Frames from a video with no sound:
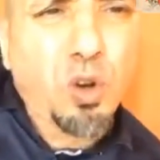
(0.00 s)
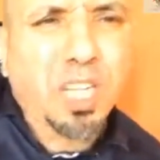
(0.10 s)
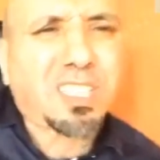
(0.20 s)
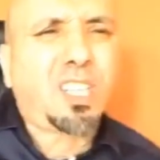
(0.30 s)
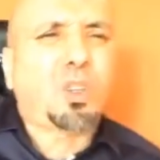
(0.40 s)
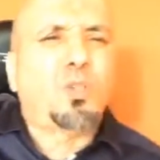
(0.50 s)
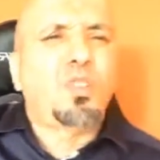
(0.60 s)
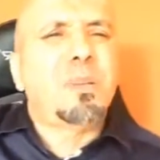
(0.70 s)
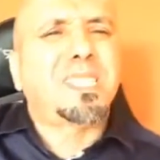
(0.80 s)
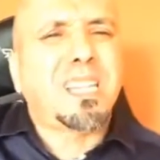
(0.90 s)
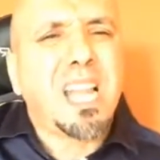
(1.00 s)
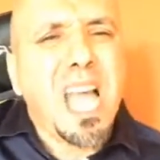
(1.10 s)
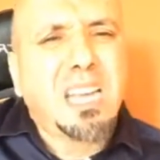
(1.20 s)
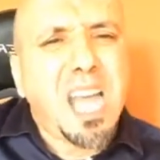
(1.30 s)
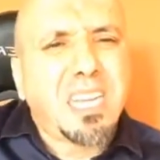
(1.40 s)
كتحطوه في المزاد
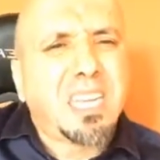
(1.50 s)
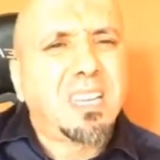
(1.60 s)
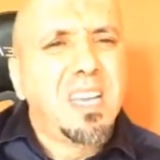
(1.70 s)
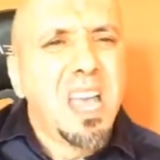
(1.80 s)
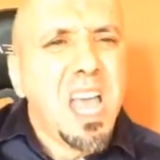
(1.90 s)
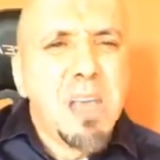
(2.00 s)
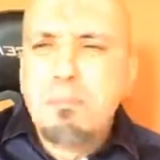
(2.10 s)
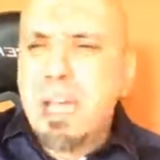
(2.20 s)
العلني ما